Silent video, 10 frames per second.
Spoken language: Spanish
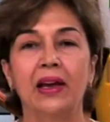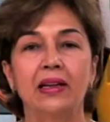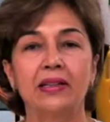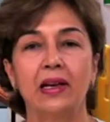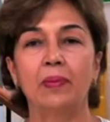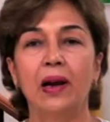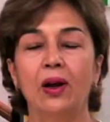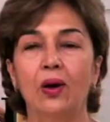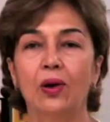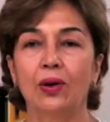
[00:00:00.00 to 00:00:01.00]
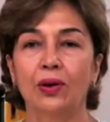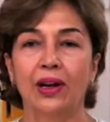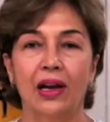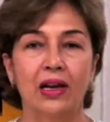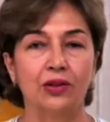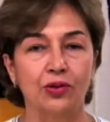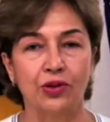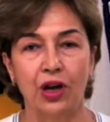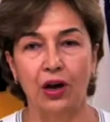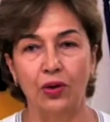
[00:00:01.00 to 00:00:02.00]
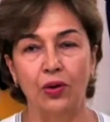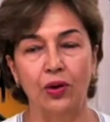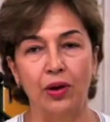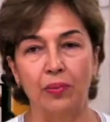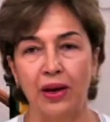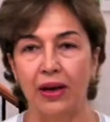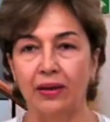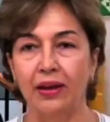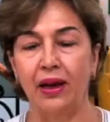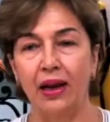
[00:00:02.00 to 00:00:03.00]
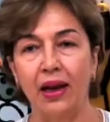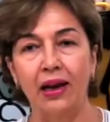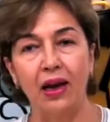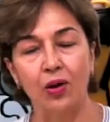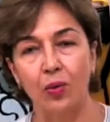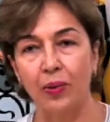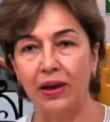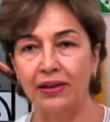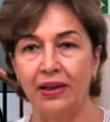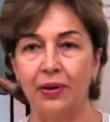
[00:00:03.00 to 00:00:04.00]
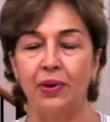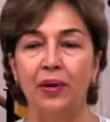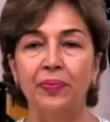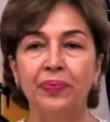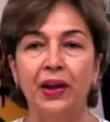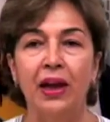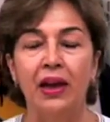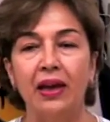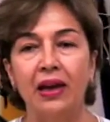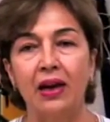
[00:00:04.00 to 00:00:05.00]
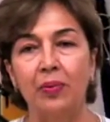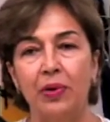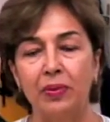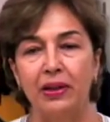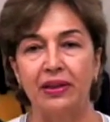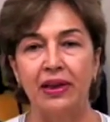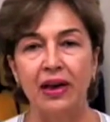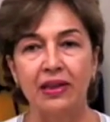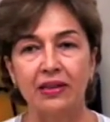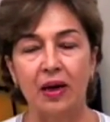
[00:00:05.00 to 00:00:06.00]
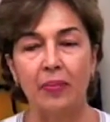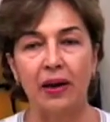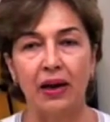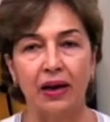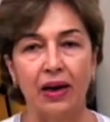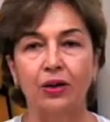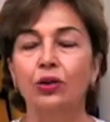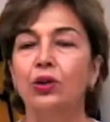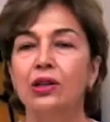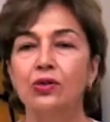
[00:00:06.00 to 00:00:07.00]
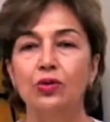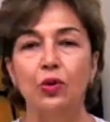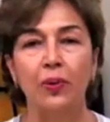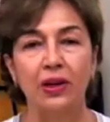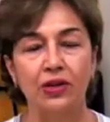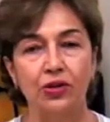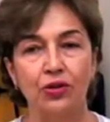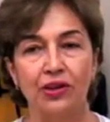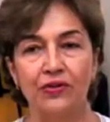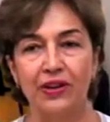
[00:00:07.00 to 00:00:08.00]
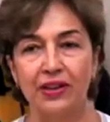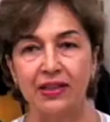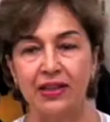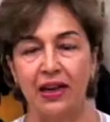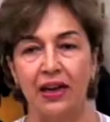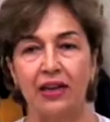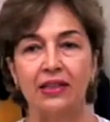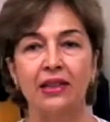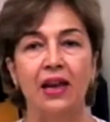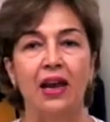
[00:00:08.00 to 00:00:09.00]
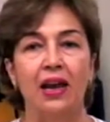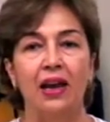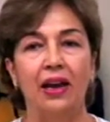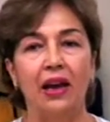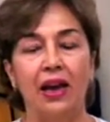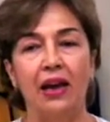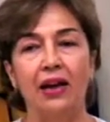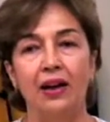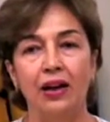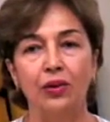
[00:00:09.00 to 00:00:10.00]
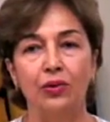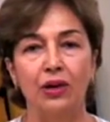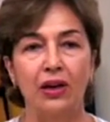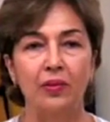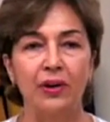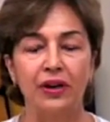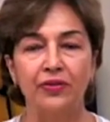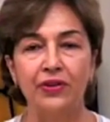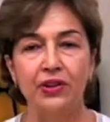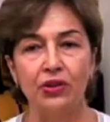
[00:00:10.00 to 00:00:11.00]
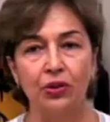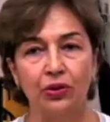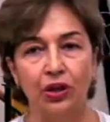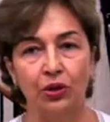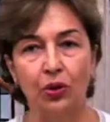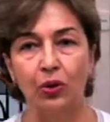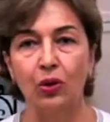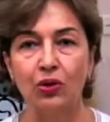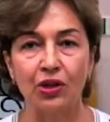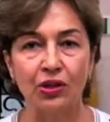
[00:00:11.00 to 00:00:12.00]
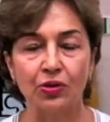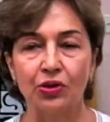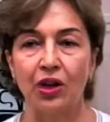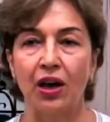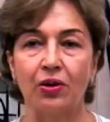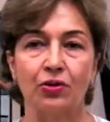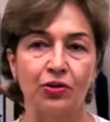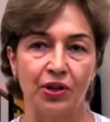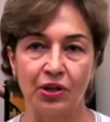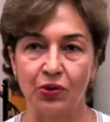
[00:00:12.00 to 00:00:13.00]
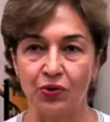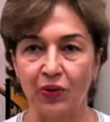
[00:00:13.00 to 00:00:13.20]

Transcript: Es el valor que el asociado invierte en la cooperativa y que le permite a esta apalancar todas sus operaciones financieras que redundan en beneficio de todos los asociados y sus